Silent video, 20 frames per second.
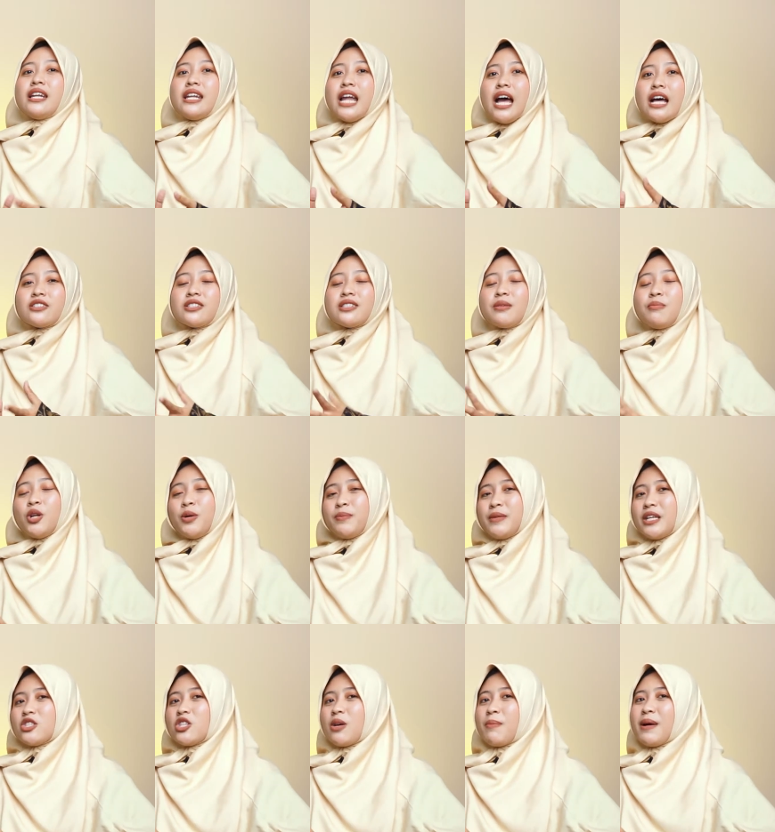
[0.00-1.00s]
Nah,
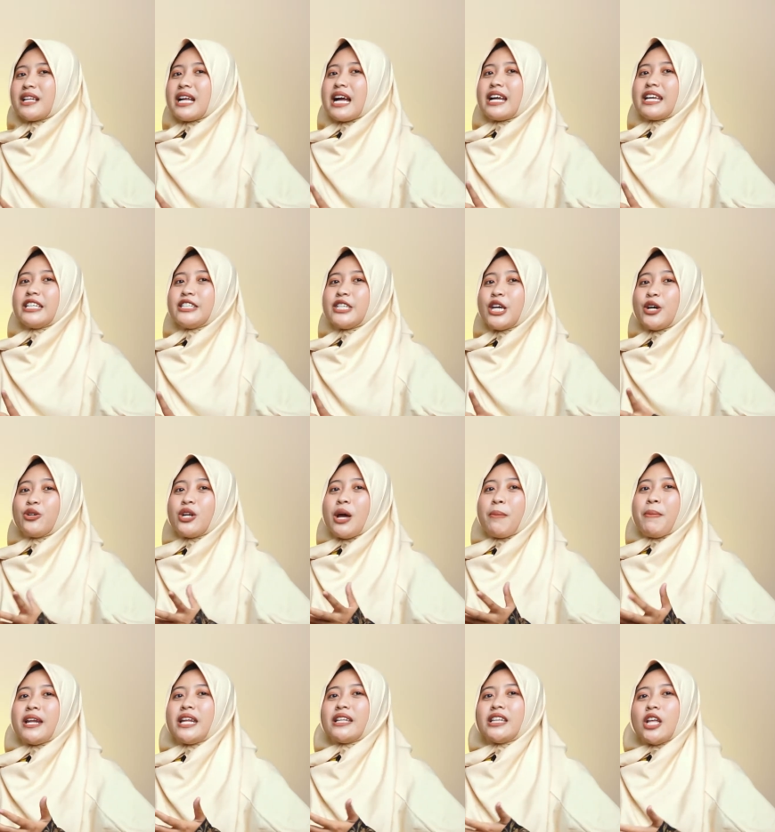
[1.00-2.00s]
sebelumnya Sobat KGJ udah
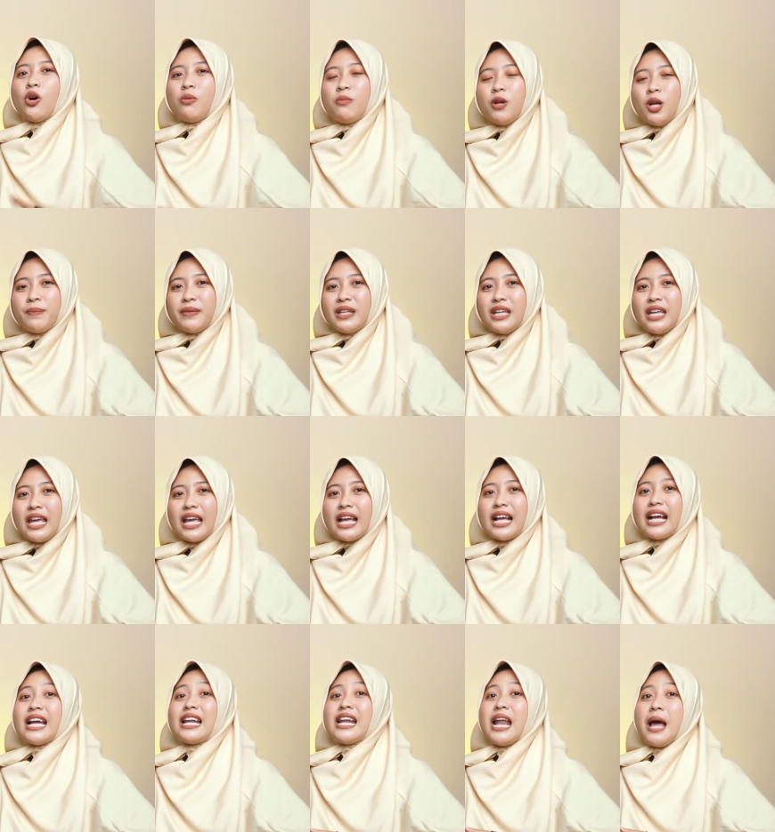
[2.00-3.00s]
pada tahu belum nih,
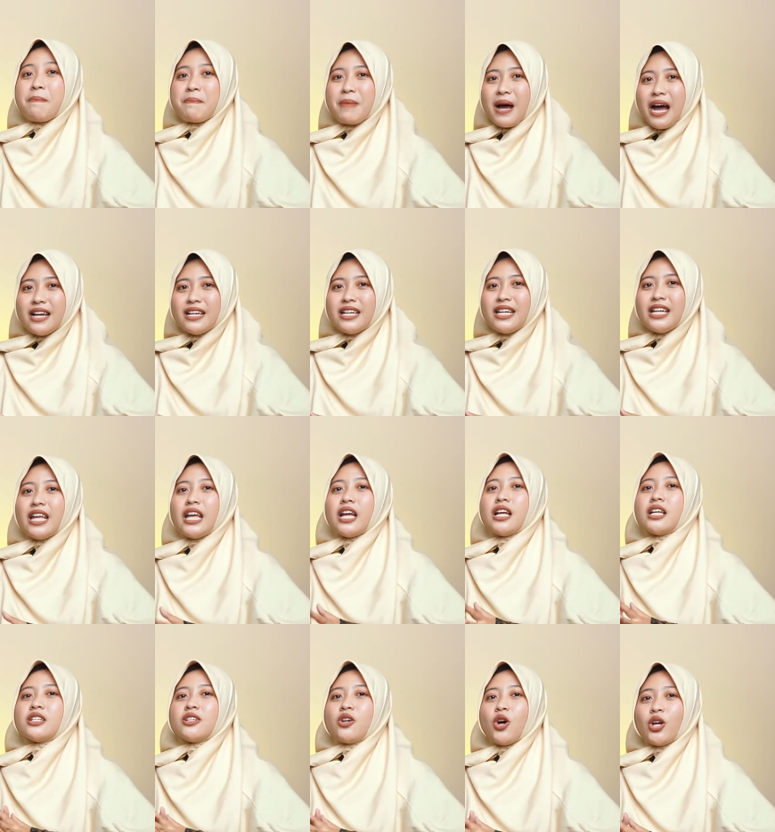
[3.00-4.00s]
kenapa di
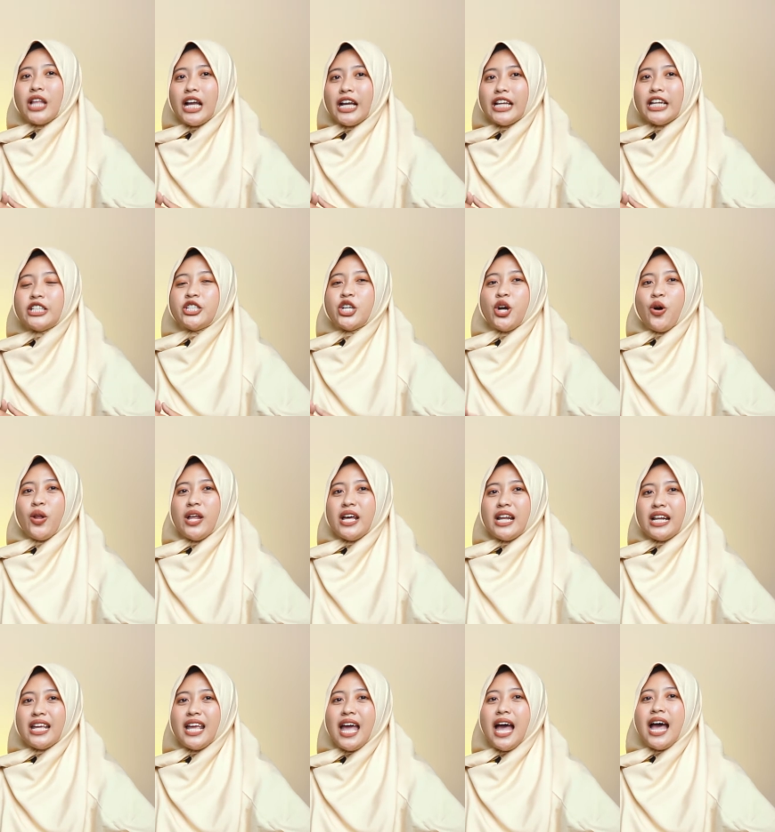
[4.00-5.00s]
Kota Gede
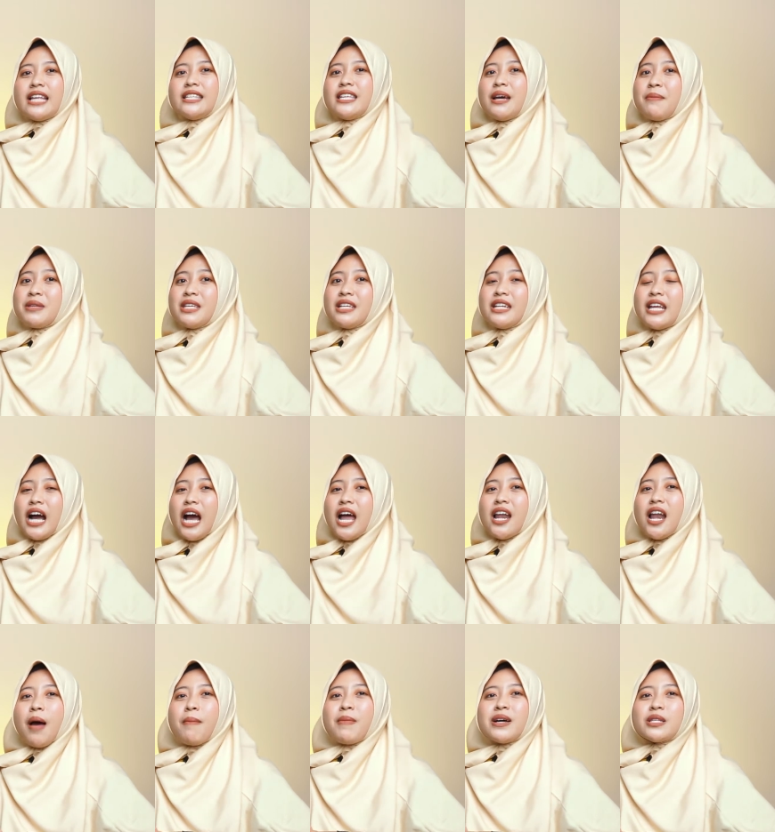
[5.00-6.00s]
Jewelry hanya
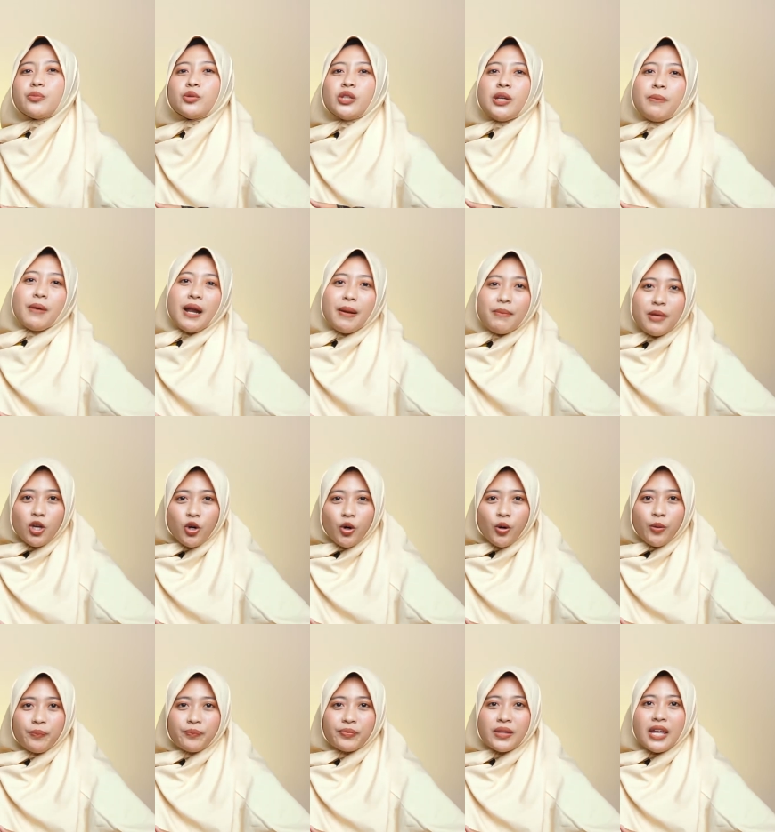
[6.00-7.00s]
menyediakan emas putih
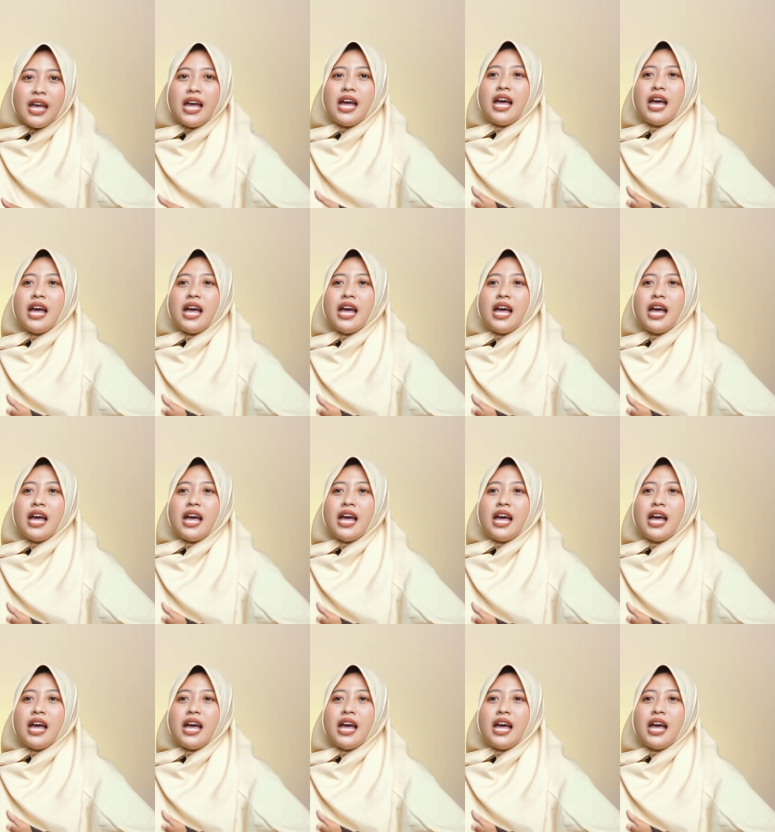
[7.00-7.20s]
premium?